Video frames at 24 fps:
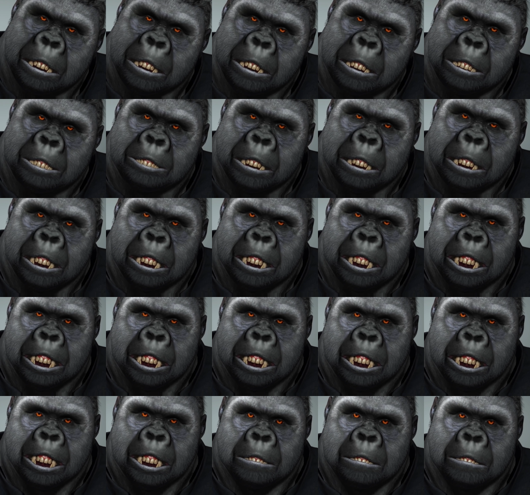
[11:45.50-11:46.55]
Wer von euch
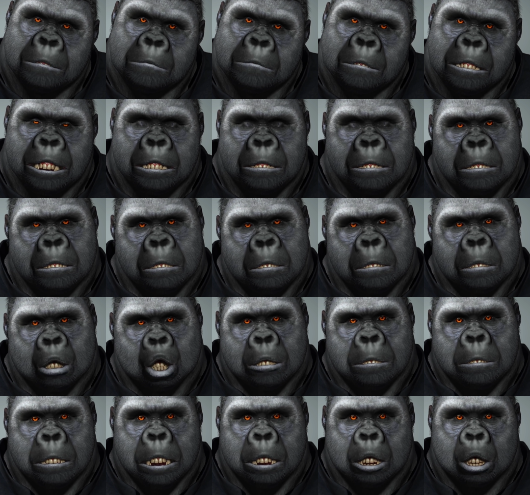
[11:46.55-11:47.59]
Lust hat, mich ein
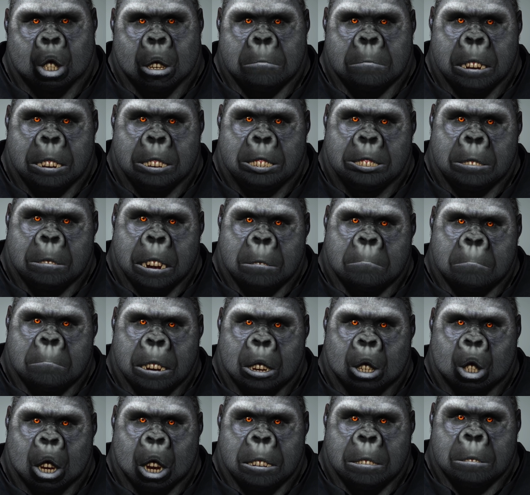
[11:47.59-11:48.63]
bisschen zu unterstützen,
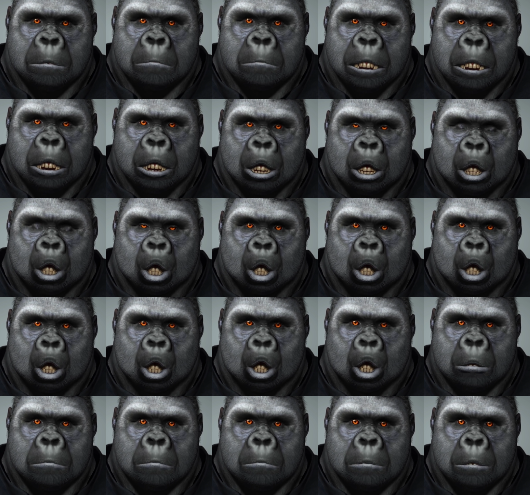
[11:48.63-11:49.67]
der findet unten in der
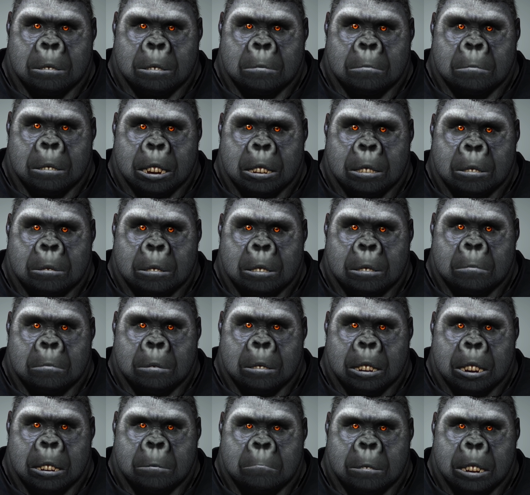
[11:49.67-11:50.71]
Beschreibung
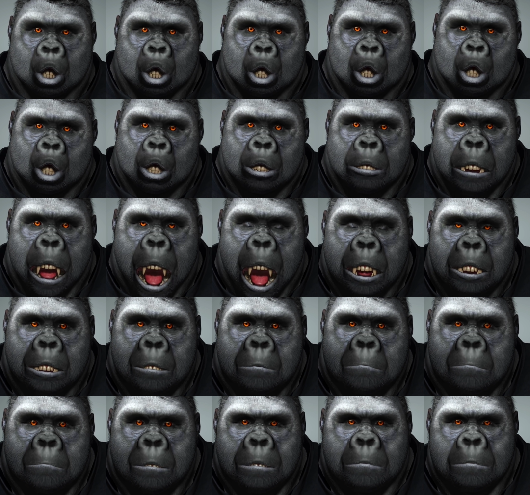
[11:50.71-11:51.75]
genügend
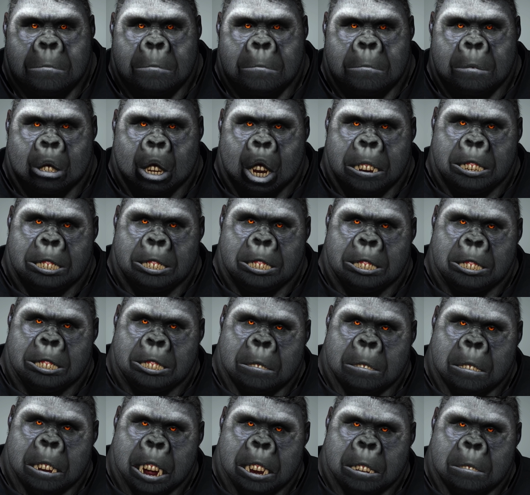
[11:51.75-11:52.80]
Möglichkeiten. So,
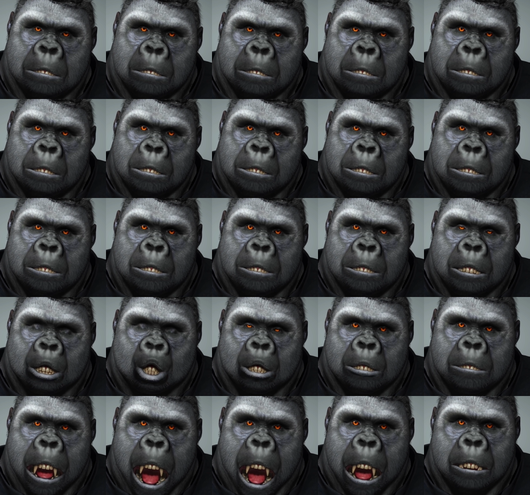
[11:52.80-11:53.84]
jetzt habe ich aber
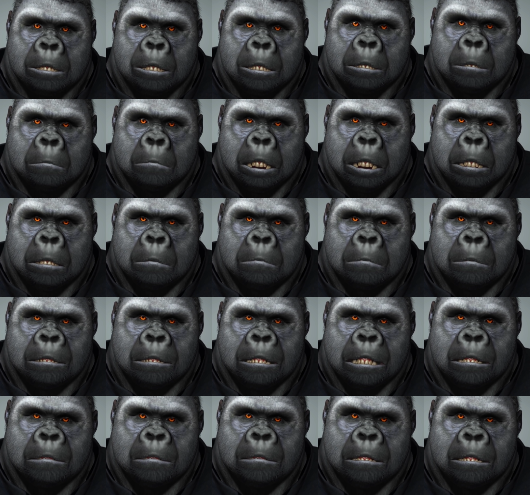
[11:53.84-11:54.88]
genügend Schleim
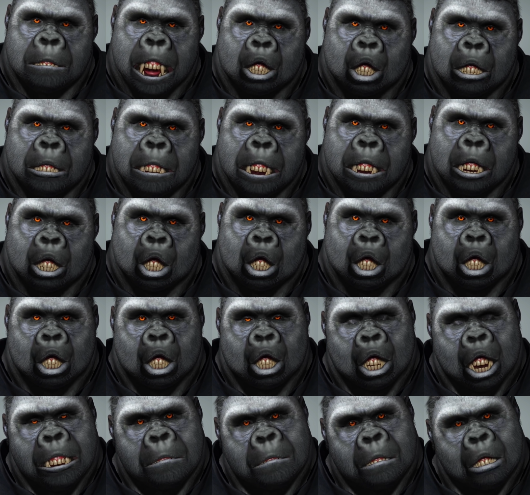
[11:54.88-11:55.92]
gepumpt. Ich wünsche
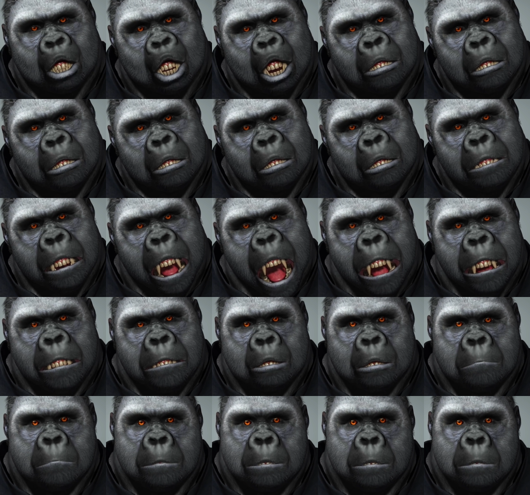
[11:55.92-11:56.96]
euch noch einen schönen
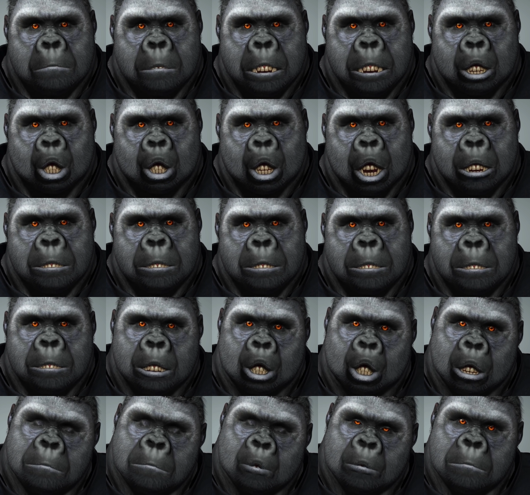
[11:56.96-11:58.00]
Tag und wir sehen
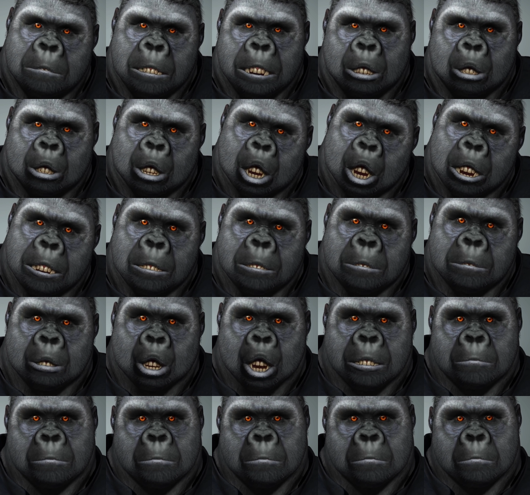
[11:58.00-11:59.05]
uns beim nächsten
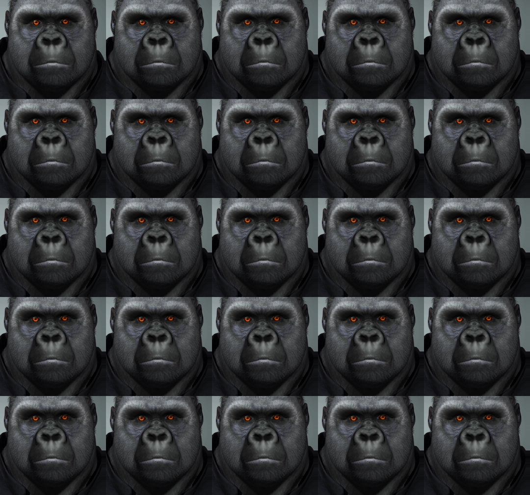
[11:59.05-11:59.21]
Video.